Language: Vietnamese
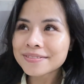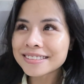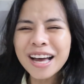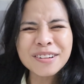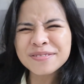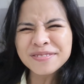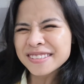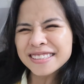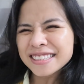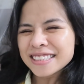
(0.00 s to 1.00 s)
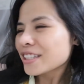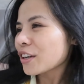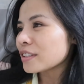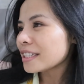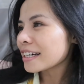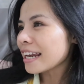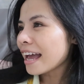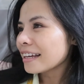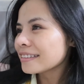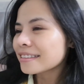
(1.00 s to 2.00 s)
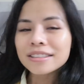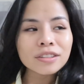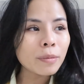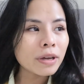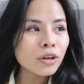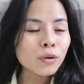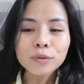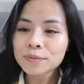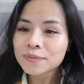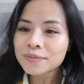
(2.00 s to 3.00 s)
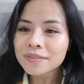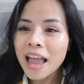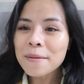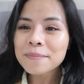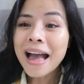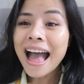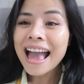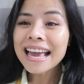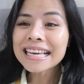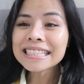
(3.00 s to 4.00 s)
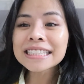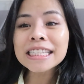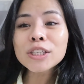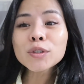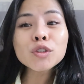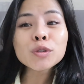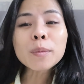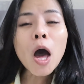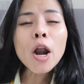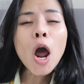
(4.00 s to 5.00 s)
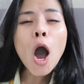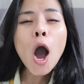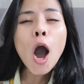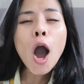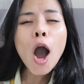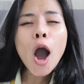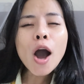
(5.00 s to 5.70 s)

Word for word: Không, ngồi chơi đã rồi mới đi ngủ. Bye, see you tomorrow.